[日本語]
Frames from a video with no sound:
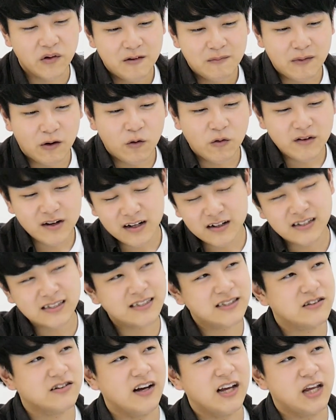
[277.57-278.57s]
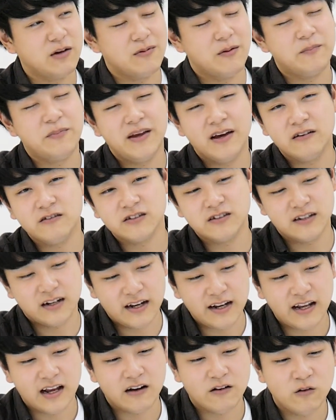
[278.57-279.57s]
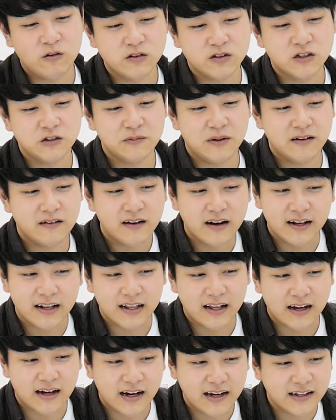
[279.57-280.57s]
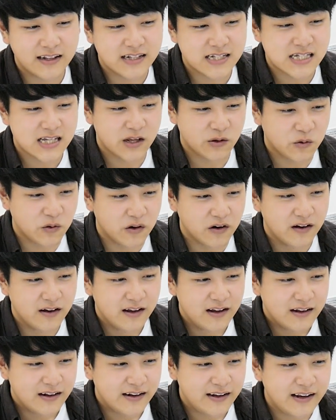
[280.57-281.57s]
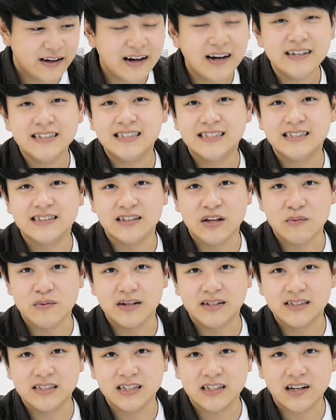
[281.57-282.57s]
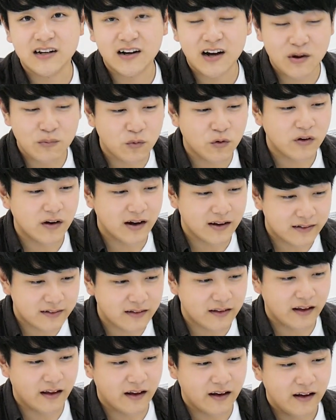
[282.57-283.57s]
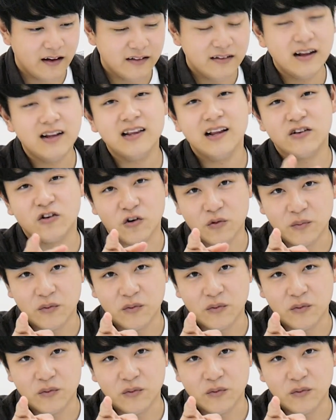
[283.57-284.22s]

まあ音楽室とか行けばピアノすらに150万ぐらいで高いんですけど、理科室でめっちゃ高いもんがあって、なんだと